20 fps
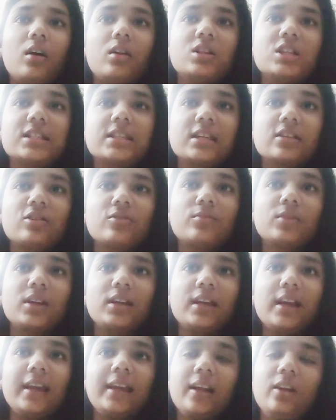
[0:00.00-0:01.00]
जैसे
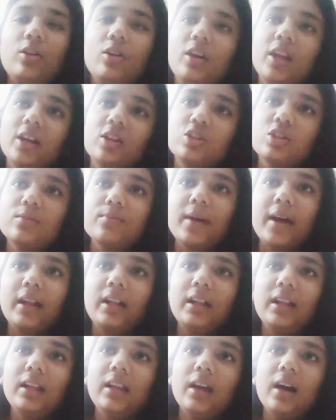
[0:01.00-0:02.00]
तुमने एक इंट्रोडक्शन
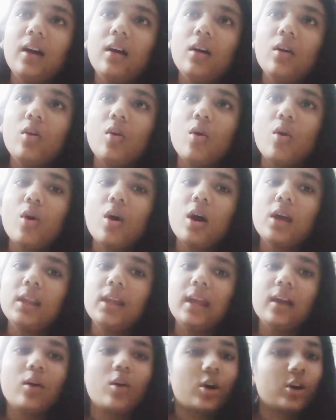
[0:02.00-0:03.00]
पार्ट ले लिया और
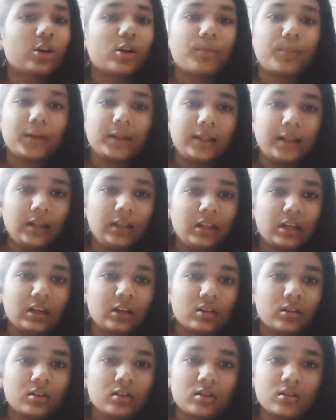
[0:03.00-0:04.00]
एक और टॉपिक ले
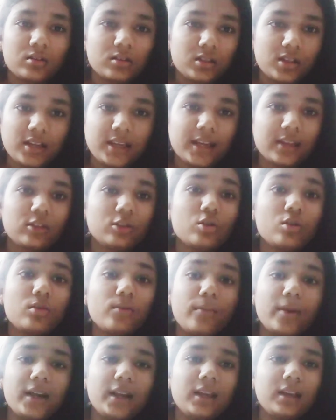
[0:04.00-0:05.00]
लिया ठीक है
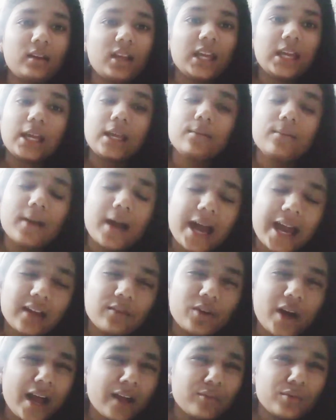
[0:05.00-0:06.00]
दो बड़े एक
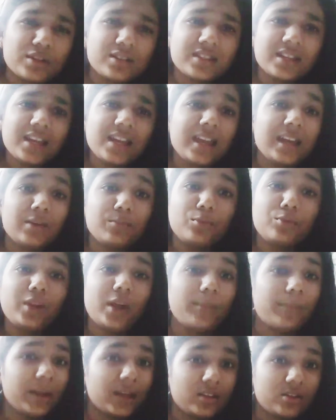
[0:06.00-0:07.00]
आई वुड से एक
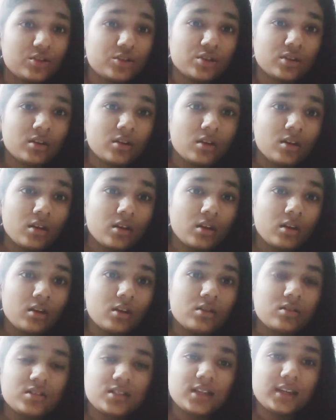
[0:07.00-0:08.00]
पूरा पेज
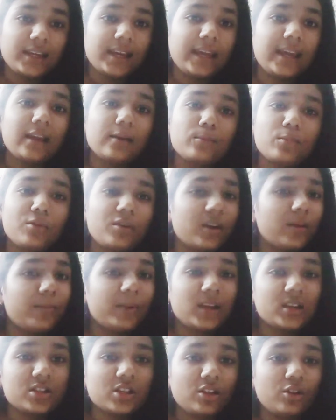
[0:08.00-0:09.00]
ठीक है एक पूरा
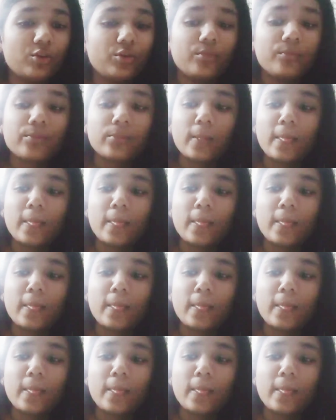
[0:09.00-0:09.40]
पेज ले लो